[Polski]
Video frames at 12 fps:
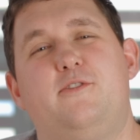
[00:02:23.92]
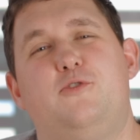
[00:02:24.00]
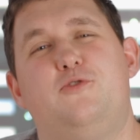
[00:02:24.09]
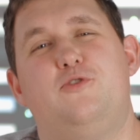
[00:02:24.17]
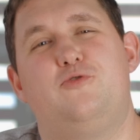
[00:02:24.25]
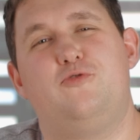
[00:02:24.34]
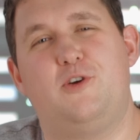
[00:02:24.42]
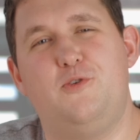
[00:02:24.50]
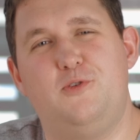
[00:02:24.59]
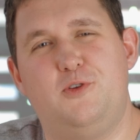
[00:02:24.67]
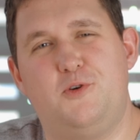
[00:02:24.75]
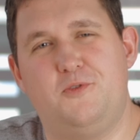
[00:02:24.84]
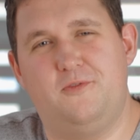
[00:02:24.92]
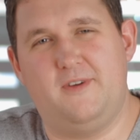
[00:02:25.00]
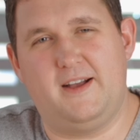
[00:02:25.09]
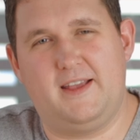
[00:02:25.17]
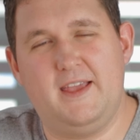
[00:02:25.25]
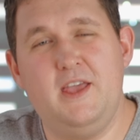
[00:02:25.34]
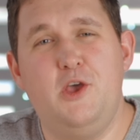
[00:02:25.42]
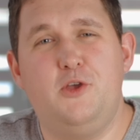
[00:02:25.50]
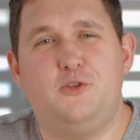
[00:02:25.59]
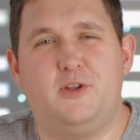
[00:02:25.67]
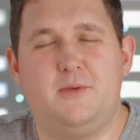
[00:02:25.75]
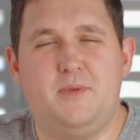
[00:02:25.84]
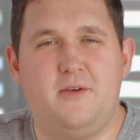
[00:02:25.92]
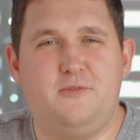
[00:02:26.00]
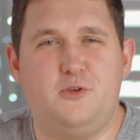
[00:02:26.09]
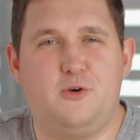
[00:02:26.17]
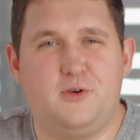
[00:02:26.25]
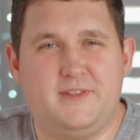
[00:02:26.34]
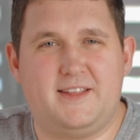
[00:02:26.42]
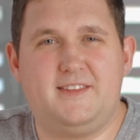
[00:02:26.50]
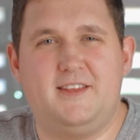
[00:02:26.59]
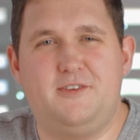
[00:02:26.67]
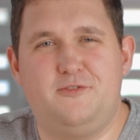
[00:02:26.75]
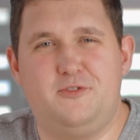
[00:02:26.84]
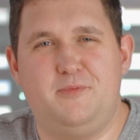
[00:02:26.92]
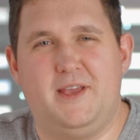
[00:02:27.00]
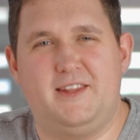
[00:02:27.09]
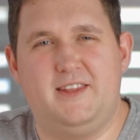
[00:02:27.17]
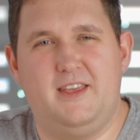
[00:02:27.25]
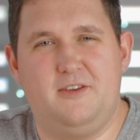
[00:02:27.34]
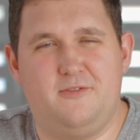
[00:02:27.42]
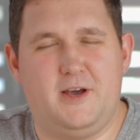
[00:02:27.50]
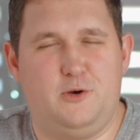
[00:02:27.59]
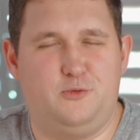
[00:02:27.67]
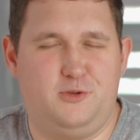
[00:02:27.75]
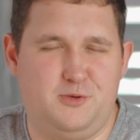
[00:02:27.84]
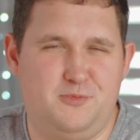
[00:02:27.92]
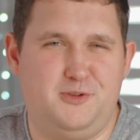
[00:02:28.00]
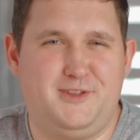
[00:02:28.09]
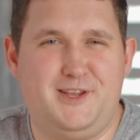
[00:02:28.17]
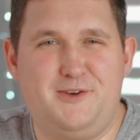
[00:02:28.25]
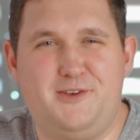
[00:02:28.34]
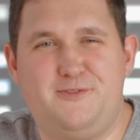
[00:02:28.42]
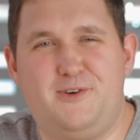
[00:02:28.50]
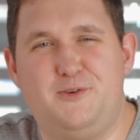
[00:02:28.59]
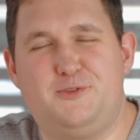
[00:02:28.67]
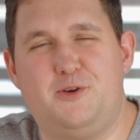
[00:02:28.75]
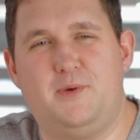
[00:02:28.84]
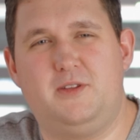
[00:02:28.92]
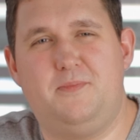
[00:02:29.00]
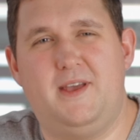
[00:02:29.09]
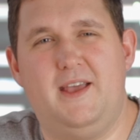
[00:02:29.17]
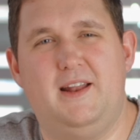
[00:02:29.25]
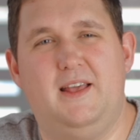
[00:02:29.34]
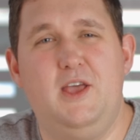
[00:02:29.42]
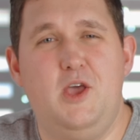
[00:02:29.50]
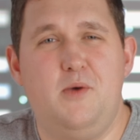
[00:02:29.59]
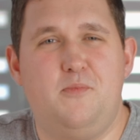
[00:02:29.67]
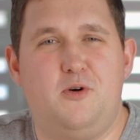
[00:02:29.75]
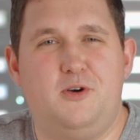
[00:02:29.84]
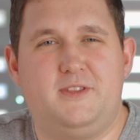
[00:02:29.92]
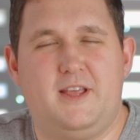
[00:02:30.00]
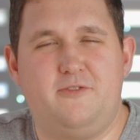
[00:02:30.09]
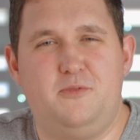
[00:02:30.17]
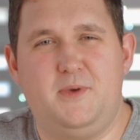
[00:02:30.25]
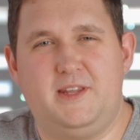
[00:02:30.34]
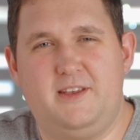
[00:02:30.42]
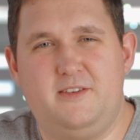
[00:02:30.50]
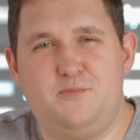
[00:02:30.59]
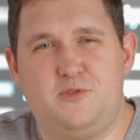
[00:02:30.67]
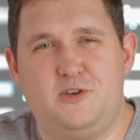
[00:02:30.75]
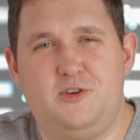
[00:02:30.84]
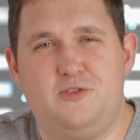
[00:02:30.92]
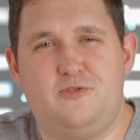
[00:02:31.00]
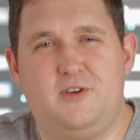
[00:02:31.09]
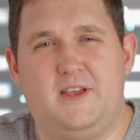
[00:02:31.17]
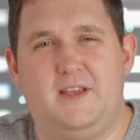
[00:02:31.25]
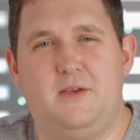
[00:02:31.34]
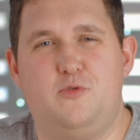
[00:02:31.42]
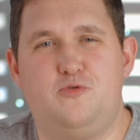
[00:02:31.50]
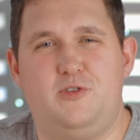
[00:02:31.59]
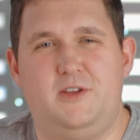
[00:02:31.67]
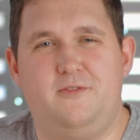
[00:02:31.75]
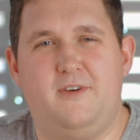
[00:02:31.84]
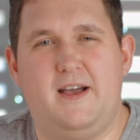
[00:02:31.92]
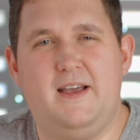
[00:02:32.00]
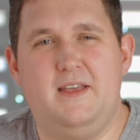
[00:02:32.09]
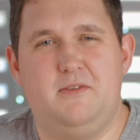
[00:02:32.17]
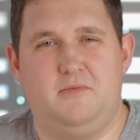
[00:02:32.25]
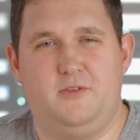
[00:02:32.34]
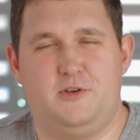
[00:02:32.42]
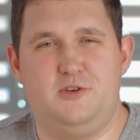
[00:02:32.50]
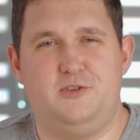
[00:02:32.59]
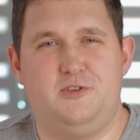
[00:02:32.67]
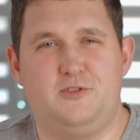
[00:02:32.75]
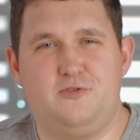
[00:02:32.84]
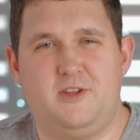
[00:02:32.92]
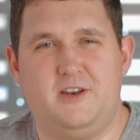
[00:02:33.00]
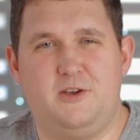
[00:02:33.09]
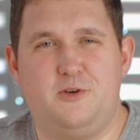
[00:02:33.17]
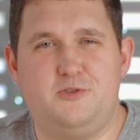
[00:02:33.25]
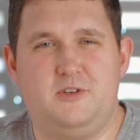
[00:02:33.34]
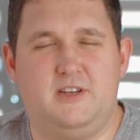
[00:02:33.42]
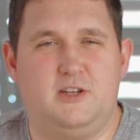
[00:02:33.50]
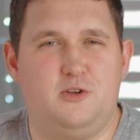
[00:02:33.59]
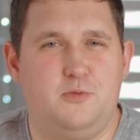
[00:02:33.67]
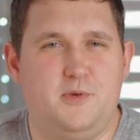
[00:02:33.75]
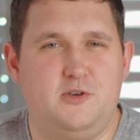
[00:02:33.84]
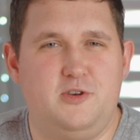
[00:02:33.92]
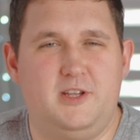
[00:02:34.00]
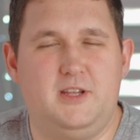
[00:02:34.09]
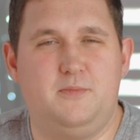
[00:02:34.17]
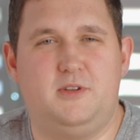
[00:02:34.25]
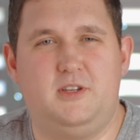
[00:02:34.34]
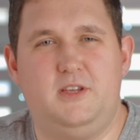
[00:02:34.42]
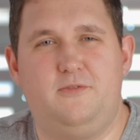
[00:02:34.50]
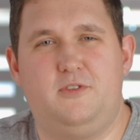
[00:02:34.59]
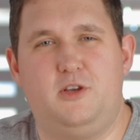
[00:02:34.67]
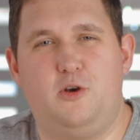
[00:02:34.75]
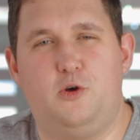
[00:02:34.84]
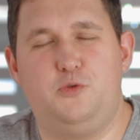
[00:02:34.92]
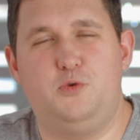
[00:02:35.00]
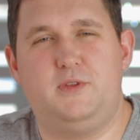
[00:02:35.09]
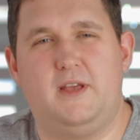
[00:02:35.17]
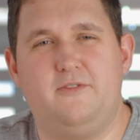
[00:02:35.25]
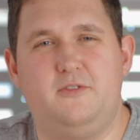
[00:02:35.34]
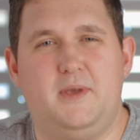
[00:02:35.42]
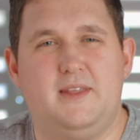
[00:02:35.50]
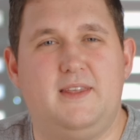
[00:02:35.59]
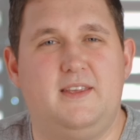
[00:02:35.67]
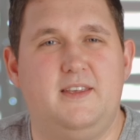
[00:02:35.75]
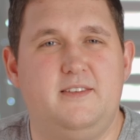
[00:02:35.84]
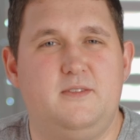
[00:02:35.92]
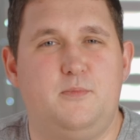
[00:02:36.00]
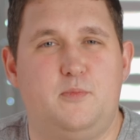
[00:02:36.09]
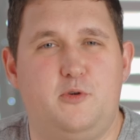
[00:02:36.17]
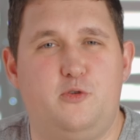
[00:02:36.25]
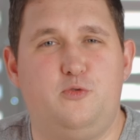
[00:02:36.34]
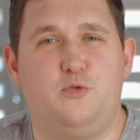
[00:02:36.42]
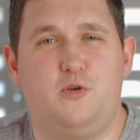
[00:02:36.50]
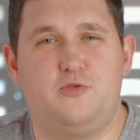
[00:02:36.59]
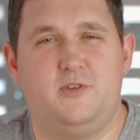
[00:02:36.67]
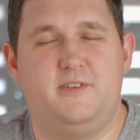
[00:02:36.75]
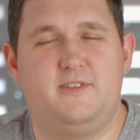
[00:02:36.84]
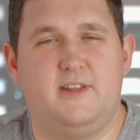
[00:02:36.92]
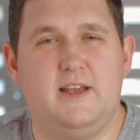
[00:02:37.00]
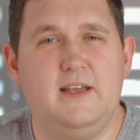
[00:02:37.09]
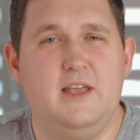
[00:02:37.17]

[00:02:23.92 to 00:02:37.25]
coś szczególną wagę, to na pewno na tę wymianę walut, no bo od tego jest walutomat.pl, bo ta wymiana jest przecież y, możliwa 24 godziny na dobę, 7 dni w tygodniu. Ta wymiana jest po prostu korzystna.